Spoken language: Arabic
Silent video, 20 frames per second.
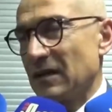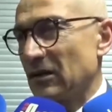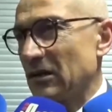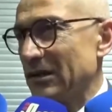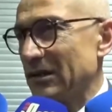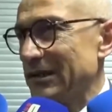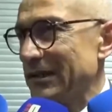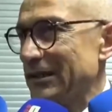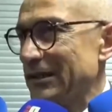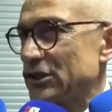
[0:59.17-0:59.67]

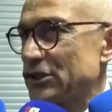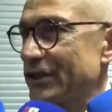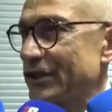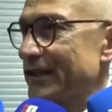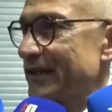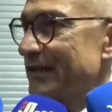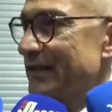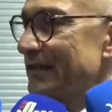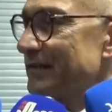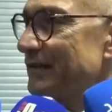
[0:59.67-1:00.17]
قليل
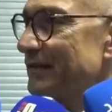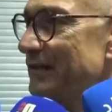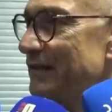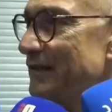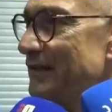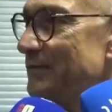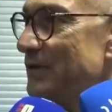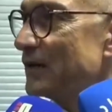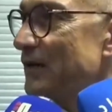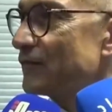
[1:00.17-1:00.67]
الشركات
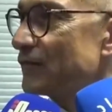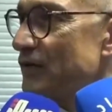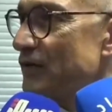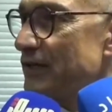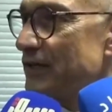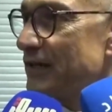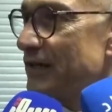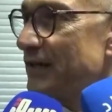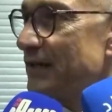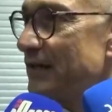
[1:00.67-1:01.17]
اللي
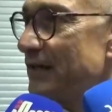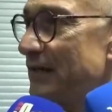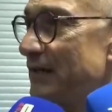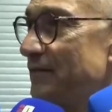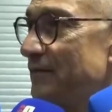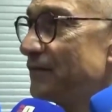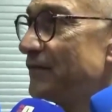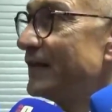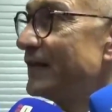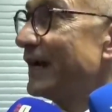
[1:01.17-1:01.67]
بافريقيا
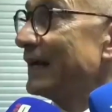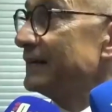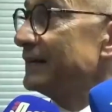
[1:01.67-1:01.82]
اللي في